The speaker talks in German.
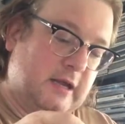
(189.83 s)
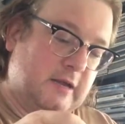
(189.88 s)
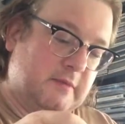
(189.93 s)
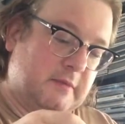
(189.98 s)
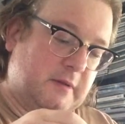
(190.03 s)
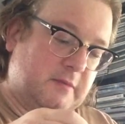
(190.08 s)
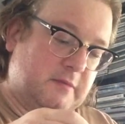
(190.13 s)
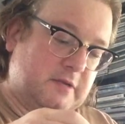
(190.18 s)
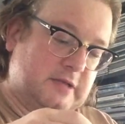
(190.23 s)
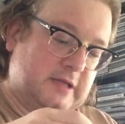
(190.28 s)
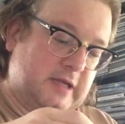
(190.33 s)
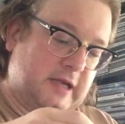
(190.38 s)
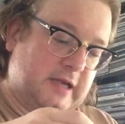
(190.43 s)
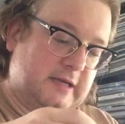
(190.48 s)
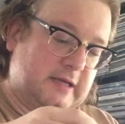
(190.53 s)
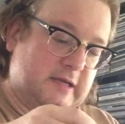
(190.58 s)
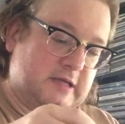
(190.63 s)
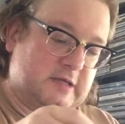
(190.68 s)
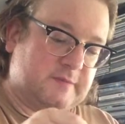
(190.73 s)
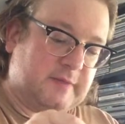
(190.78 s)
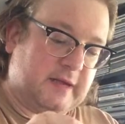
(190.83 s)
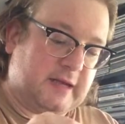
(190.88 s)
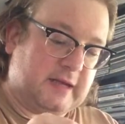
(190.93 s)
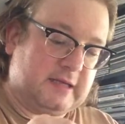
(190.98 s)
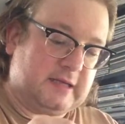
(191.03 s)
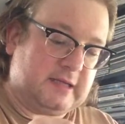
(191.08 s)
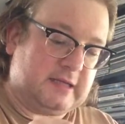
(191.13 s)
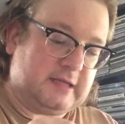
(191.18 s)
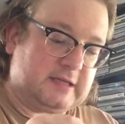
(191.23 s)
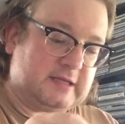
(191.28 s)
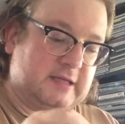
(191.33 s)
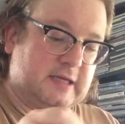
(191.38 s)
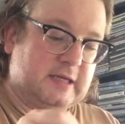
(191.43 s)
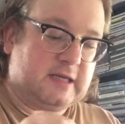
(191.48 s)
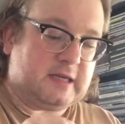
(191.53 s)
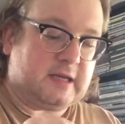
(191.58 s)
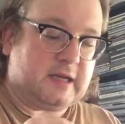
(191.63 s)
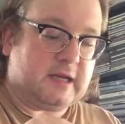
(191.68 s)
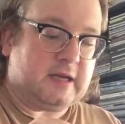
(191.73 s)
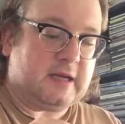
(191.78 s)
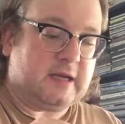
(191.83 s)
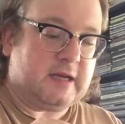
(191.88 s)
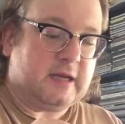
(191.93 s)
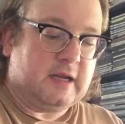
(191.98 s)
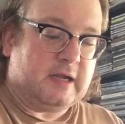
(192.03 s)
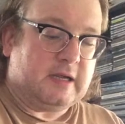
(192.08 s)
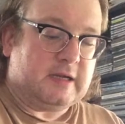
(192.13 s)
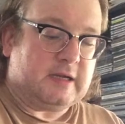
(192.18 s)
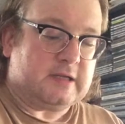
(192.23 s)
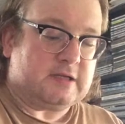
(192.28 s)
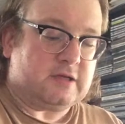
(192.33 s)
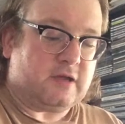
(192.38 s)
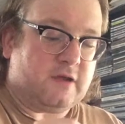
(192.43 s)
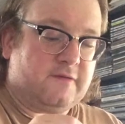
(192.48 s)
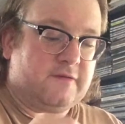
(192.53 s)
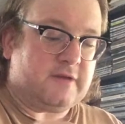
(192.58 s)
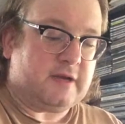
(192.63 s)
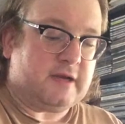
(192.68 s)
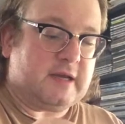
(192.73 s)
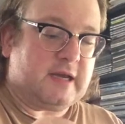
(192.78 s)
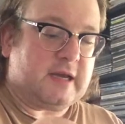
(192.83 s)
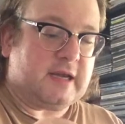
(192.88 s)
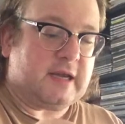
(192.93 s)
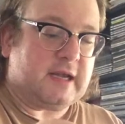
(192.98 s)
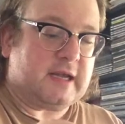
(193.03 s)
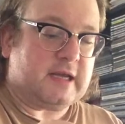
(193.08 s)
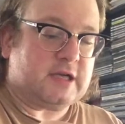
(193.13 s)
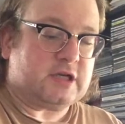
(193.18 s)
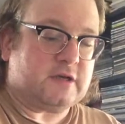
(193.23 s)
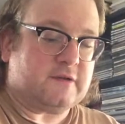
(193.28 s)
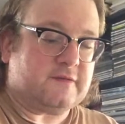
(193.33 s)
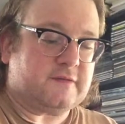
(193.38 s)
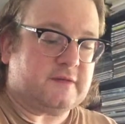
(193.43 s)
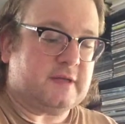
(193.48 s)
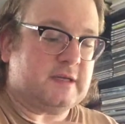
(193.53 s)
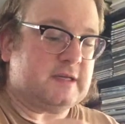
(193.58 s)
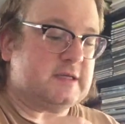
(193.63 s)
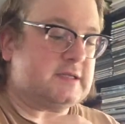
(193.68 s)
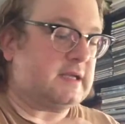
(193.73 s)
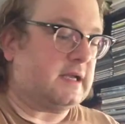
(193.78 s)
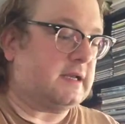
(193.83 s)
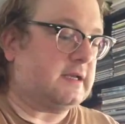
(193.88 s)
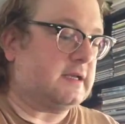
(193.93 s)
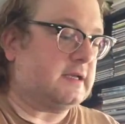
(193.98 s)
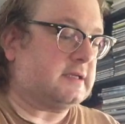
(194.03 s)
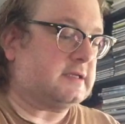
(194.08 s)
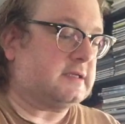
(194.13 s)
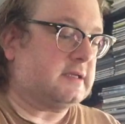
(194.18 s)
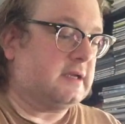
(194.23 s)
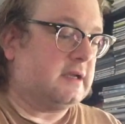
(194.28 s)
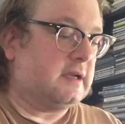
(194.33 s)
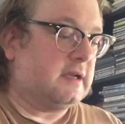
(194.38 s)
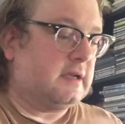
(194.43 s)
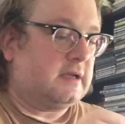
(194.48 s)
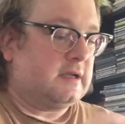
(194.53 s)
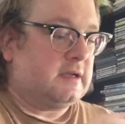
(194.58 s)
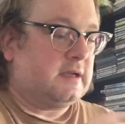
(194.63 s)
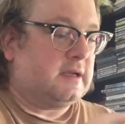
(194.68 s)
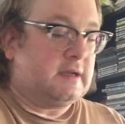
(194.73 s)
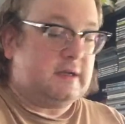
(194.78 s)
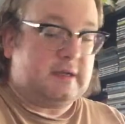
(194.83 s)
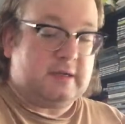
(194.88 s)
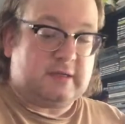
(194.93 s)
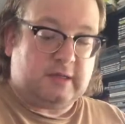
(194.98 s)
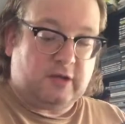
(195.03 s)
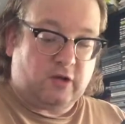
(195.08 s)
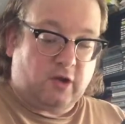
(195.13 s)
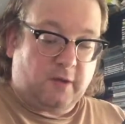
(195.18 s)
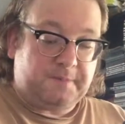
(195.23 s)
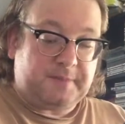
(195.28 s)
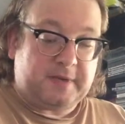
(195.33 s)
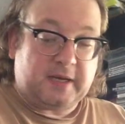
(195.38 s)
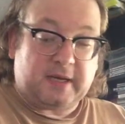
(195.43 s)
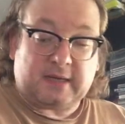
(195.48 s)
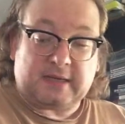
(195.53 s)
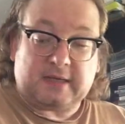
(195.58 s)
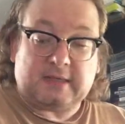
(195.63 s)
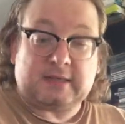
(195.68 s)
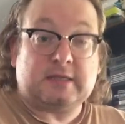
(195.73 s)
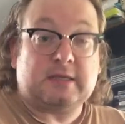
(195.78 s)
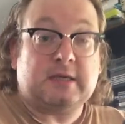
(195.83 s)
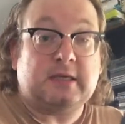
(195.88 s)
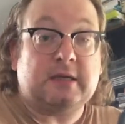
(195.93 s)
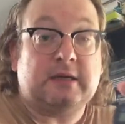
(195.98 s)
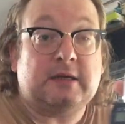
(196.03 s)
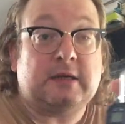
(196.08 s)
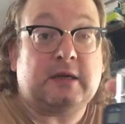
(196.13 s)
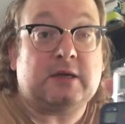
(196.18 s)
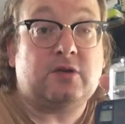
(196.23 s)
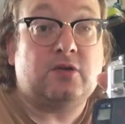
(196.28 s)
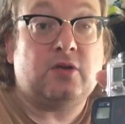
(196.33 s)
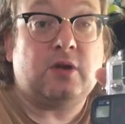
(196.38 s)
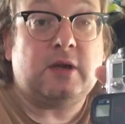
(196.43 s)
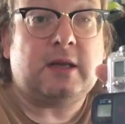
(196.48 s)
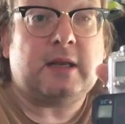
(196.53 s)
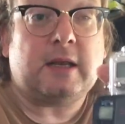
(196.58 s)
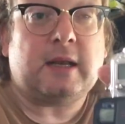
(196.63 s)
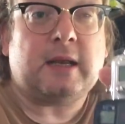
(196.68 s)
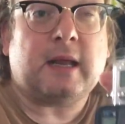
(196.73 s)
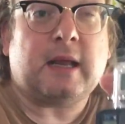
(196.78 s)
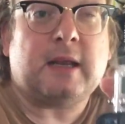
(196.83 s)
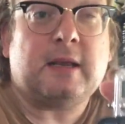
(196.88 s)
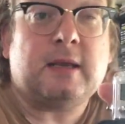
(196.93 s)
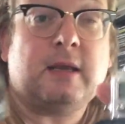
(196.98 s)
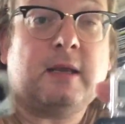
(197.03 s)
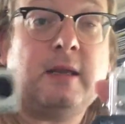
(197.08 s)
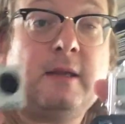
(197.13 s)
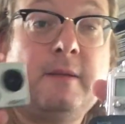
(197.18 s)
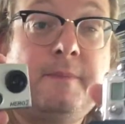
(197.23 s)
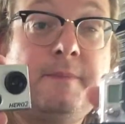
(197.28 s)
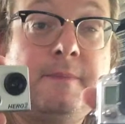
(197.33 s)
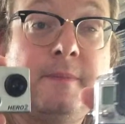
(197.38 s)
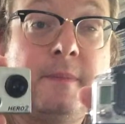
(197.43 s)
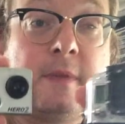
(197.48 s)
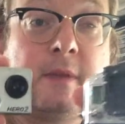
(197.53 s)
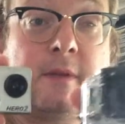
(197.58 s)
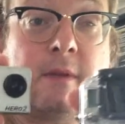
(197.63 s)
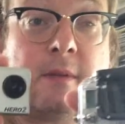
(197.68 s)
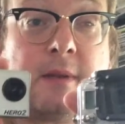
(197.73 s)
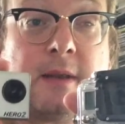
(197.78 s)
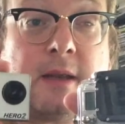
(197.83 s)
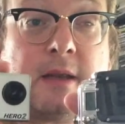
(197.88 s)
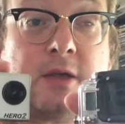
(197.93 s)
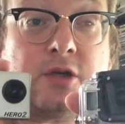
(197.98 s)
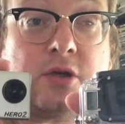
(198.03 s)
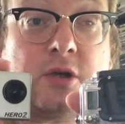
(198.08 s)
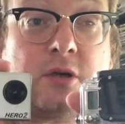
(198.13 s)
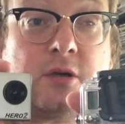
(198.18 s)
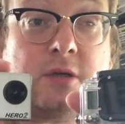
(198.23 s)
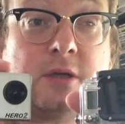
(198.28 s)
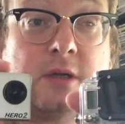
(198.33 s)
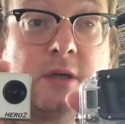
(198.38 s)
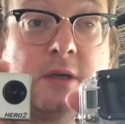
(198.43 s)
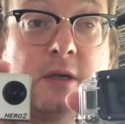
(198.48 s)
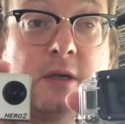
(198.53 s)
Man muss sie anders behandeln, sehe ich gerade. Das Öffnen der Gerätschaften ist anders. Die Optik ist natürlich eine andere, wenn man anschaut.